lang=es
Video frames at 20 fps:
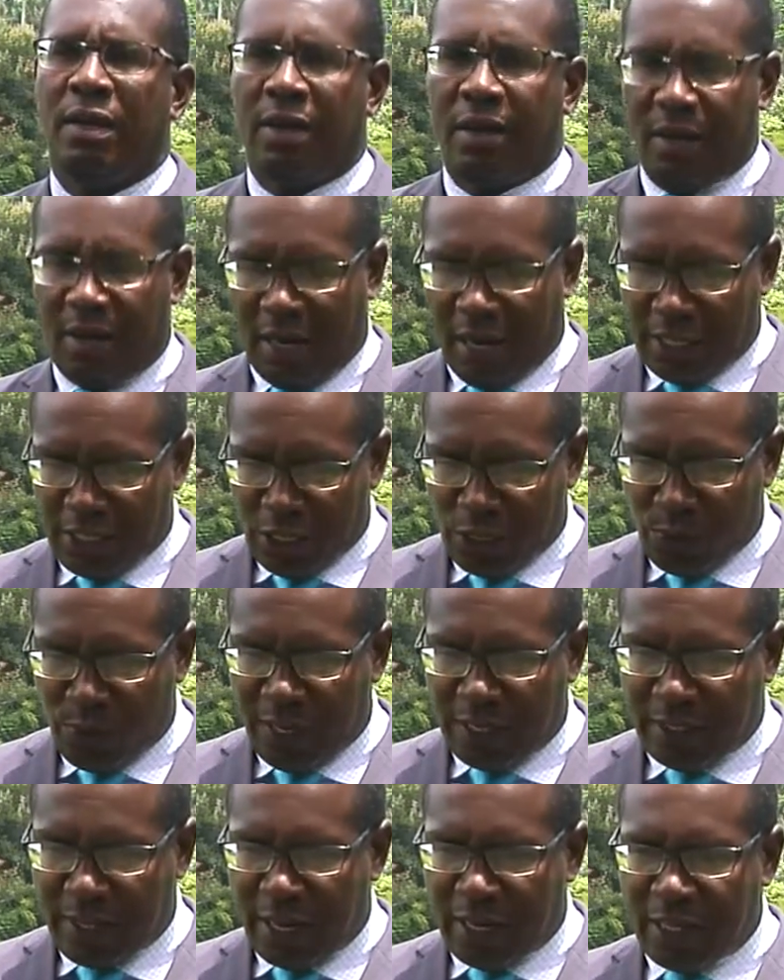Gracias,
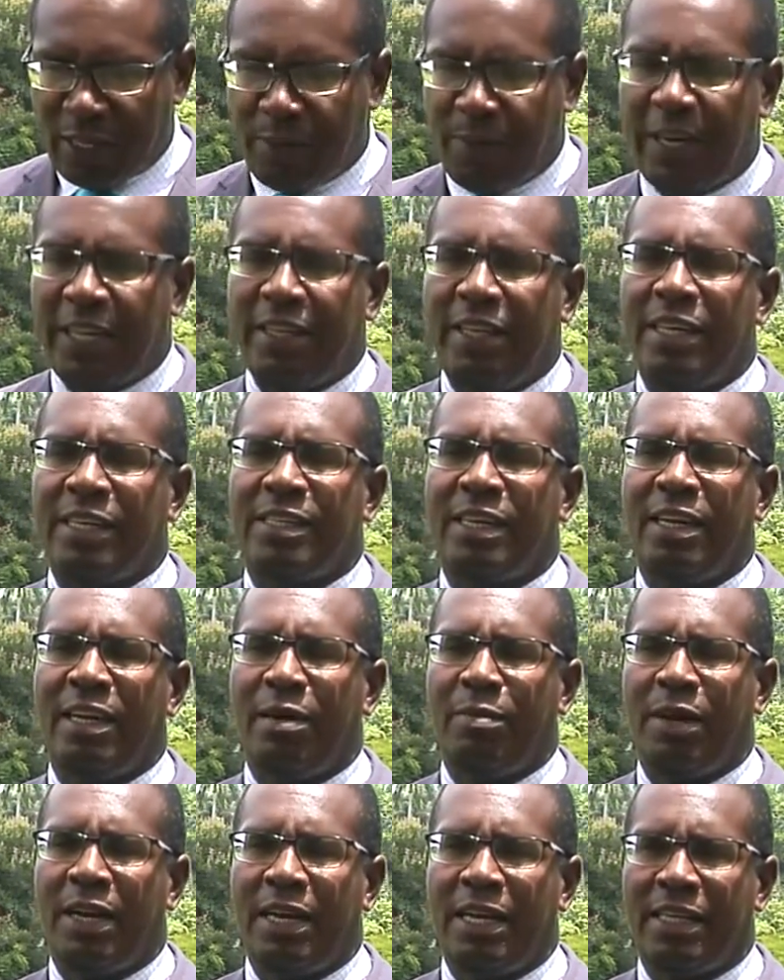buenas tardes. Perdidas en
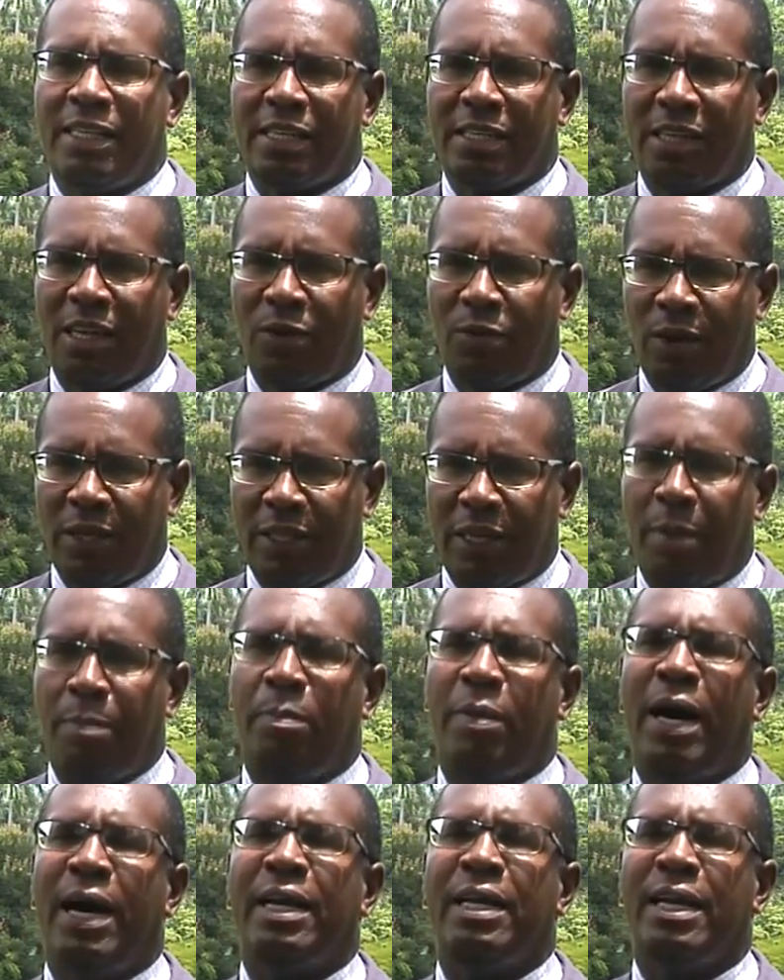la maleza se
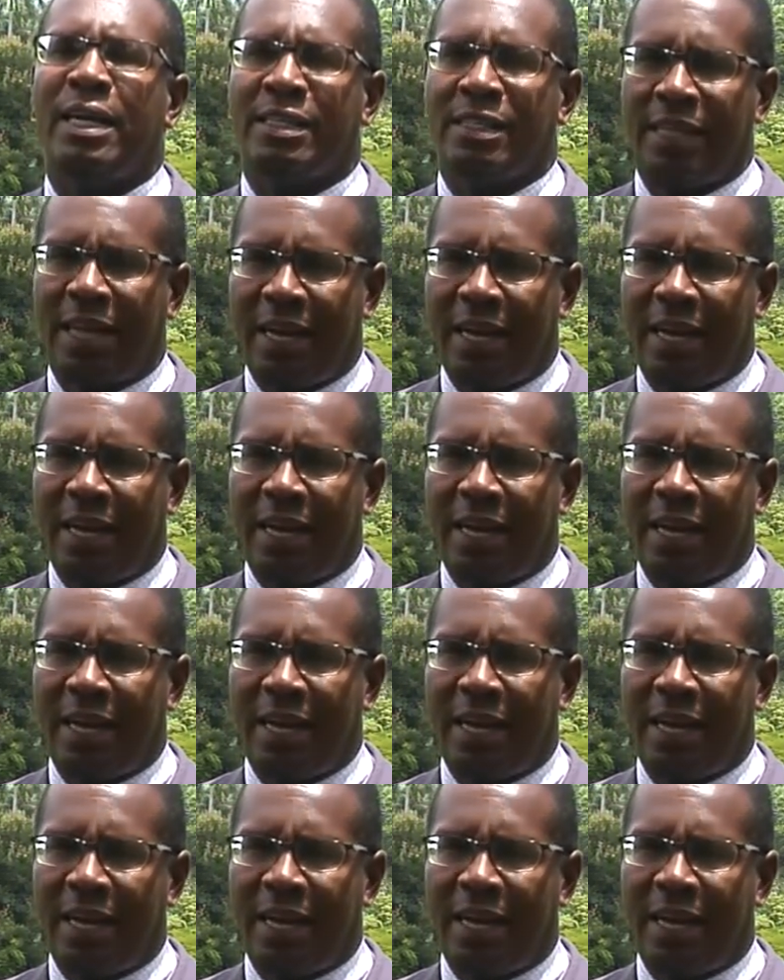encuentran varias